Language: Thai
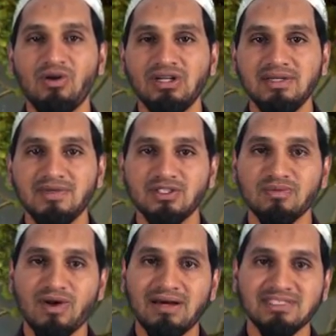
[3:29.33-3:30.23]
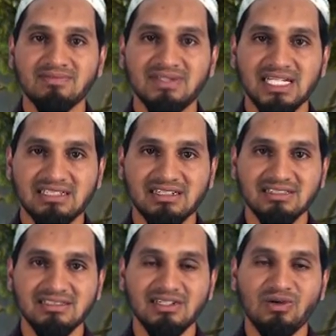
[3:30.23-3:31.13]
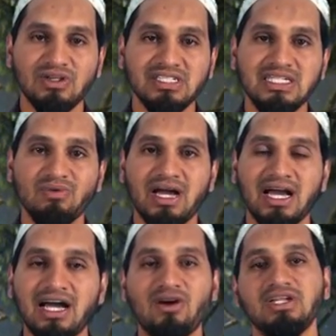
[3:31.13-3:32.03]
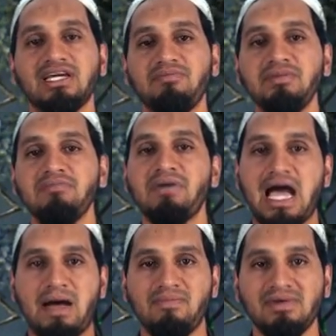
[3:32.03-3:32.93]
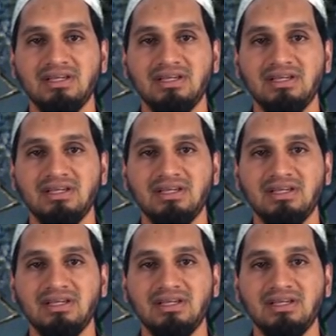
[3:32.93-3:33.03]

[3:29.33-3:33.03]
คนที่ประสบความสำเร็จก็คือคนที่ว่าเขาน่ะมีบาป